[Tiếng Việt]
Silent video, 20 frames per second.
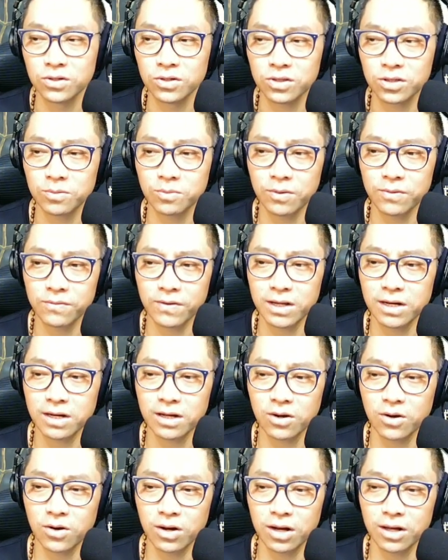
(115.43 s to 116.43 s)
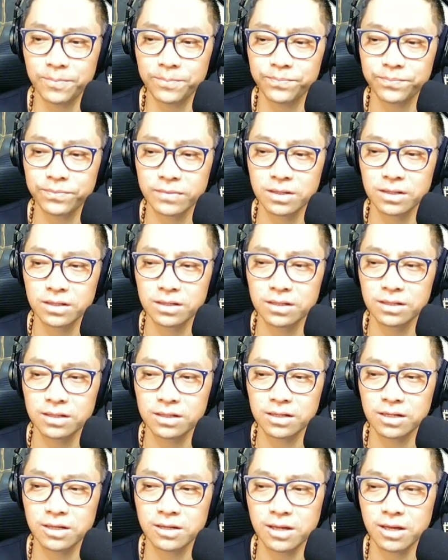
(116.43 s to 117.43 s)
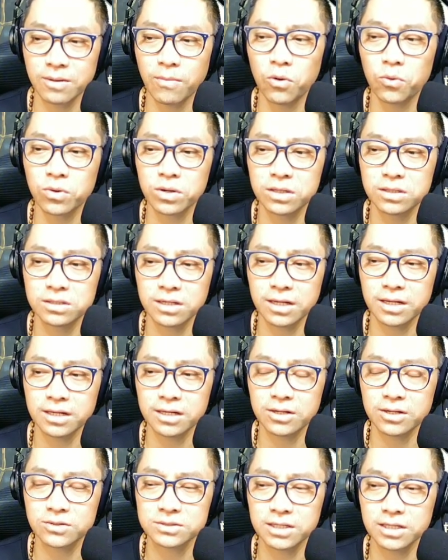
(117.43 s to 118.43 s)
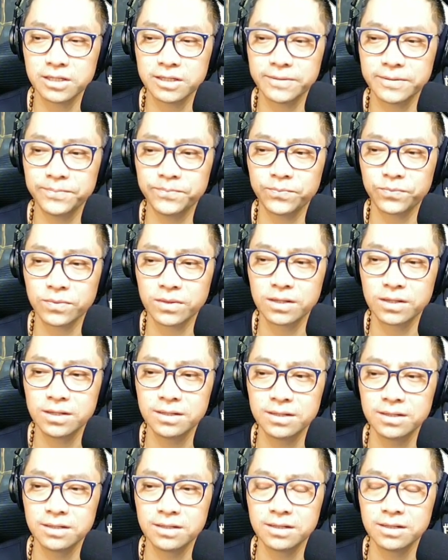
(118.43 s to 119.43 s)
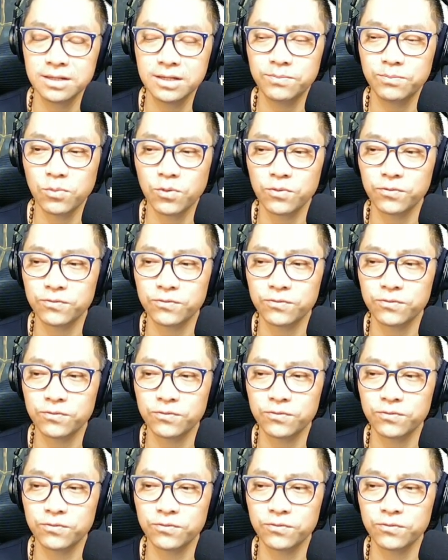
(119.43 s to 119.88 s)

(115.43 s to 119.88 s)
thì bởi vậy là gọi là cái cái bầu cử này nó sẽ um, giúp một